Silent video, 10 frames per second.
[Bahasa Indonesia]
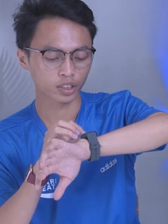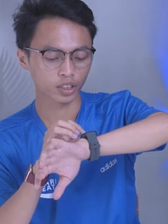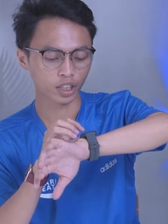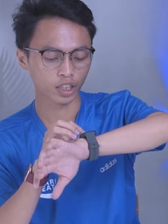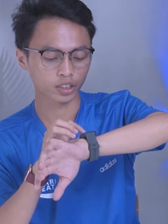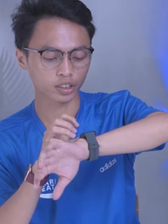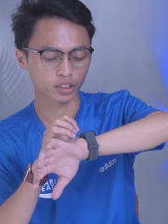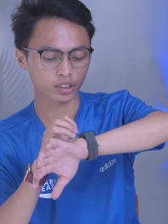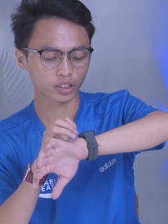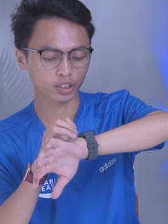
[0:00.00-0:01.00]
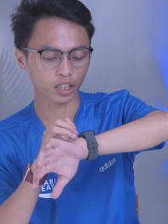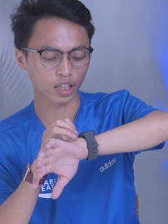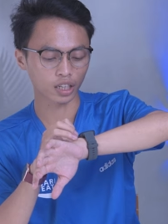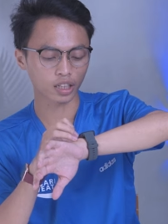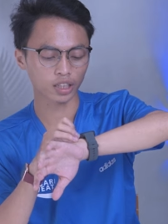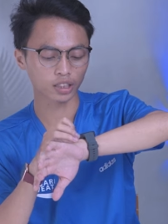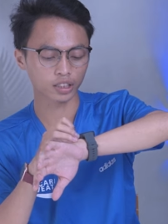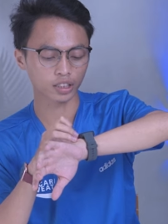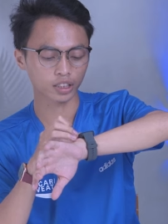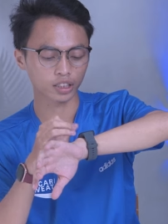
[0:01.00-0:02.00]
dengan cara
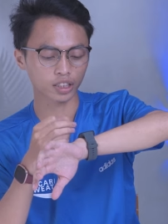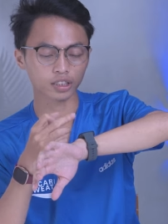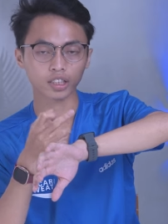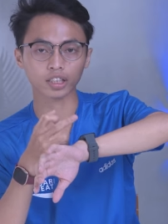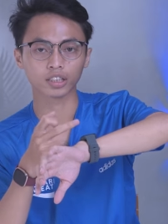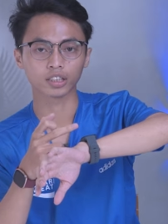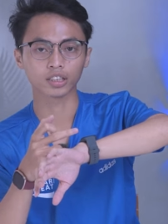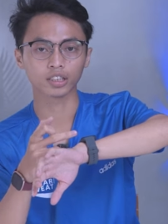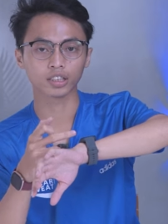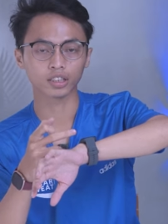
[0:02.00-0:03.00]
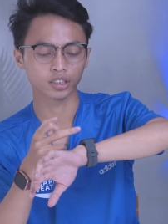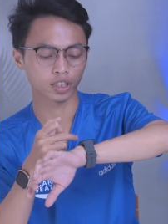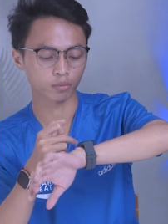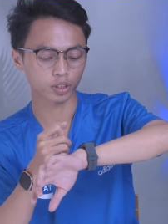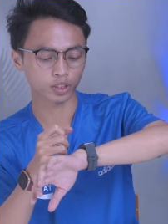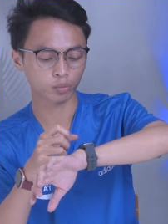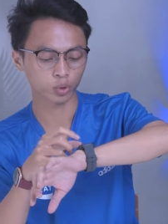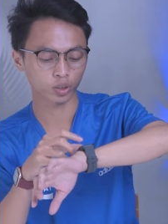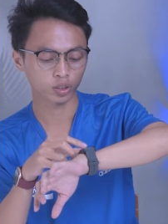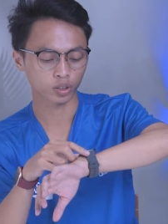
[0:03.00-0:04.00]
uh, kita cek di jam
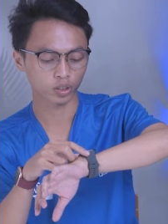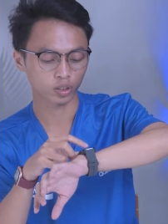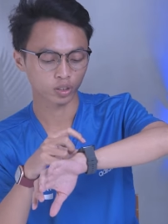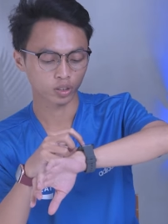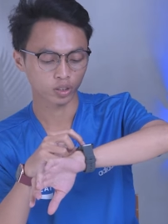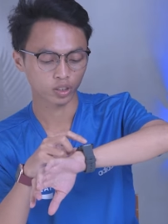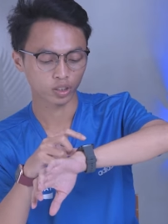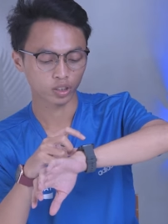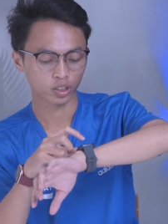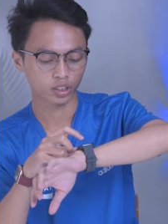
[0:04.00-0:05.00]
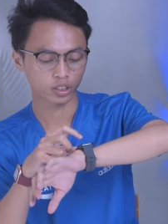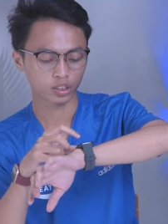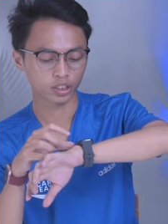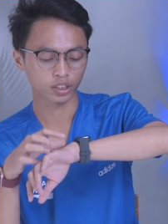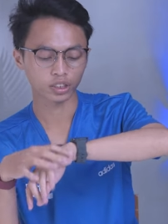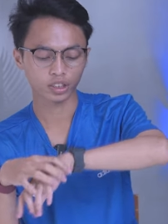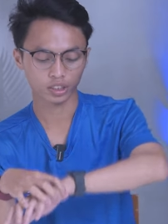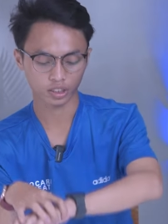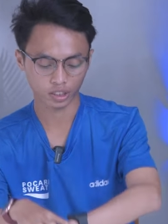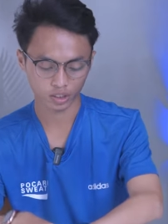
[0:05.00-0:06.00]
tersebut. Di
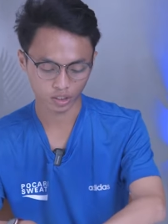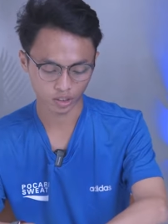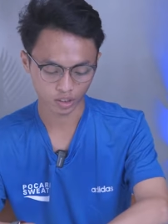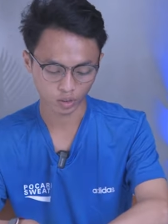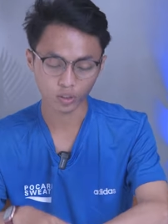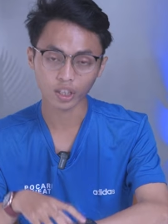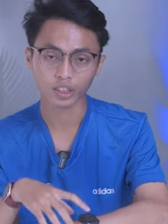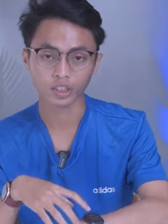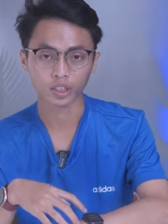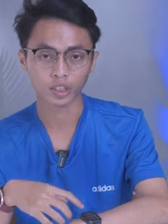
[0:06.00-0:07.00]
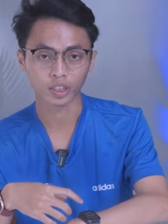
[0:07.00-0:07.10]
sini uh, gue lagi